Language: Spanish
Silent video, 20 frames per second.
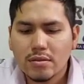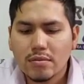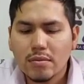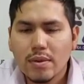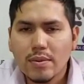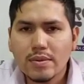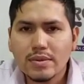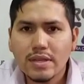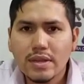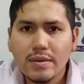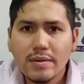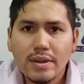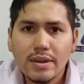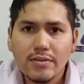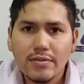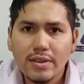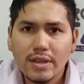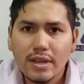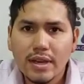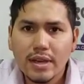Vamos a
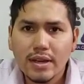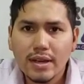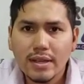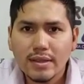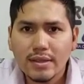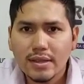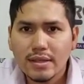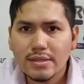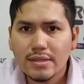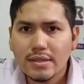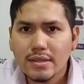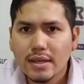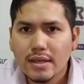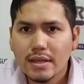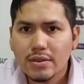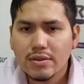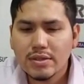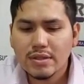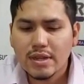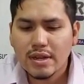verificar la intensidad
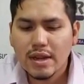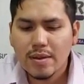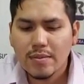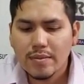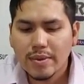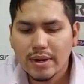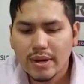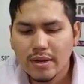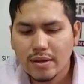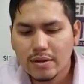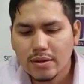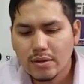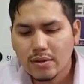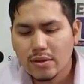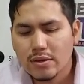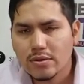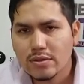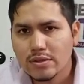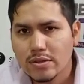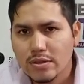de nuestra lámpara
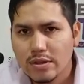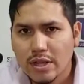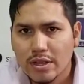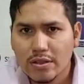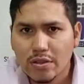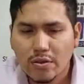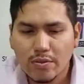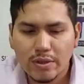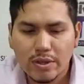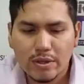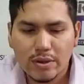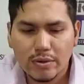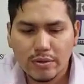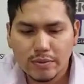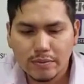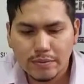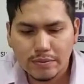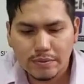con nuestro radiómetro.